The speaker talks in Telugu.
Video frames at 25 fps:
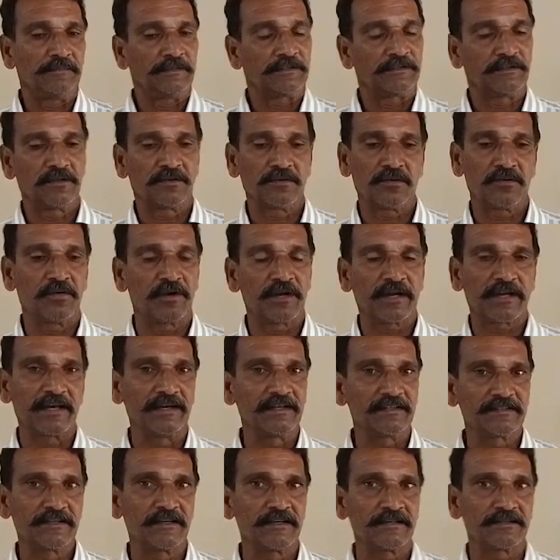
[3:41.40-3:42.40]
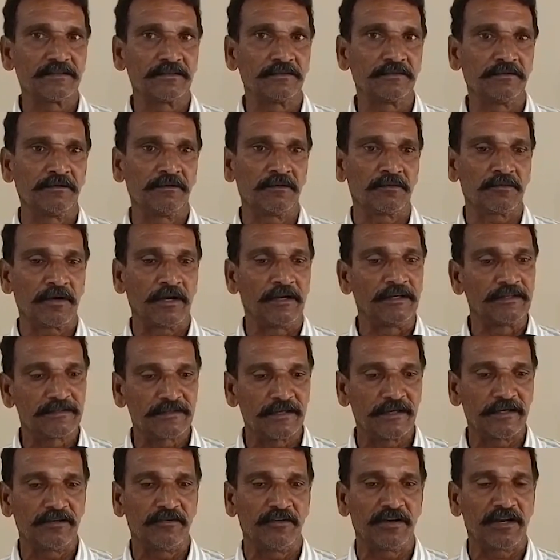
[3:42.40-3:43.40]
ఇద్దరు కూడా కలిసి చేసిన కలిసి
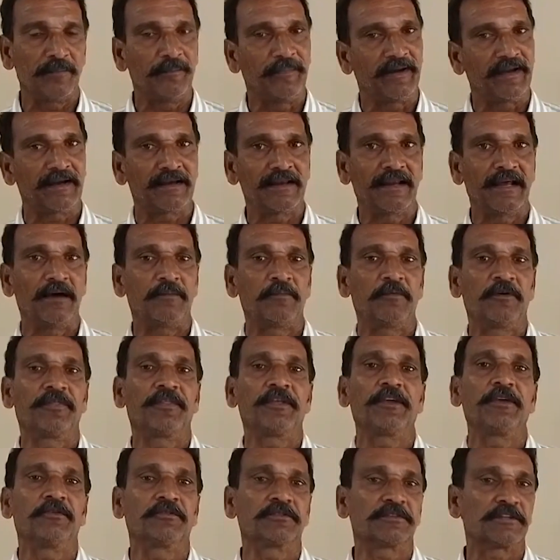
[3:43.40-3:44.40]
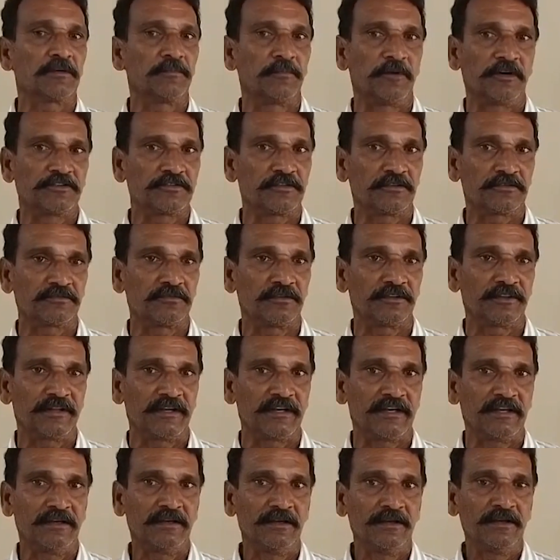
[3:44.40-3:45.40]
చేయడం వల్ల మనకు లాభం ఉంది యువతకు భవిష్యత్తు ఉంది